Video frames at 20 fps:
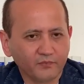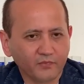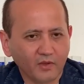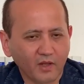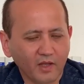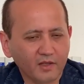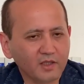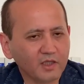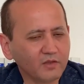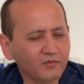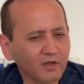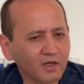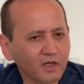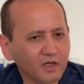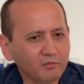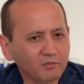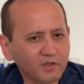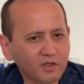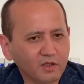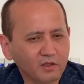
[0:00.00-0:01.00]
И они говорили
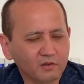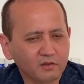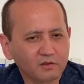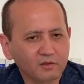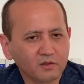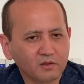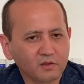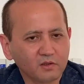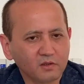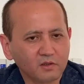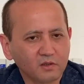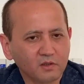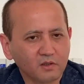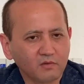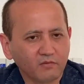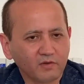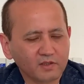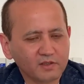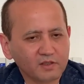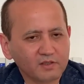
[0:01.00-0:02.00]
мне,
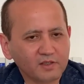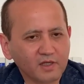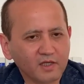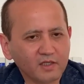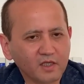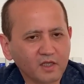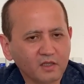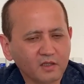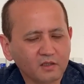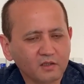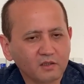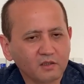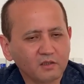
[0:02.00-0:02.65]
в Казахстане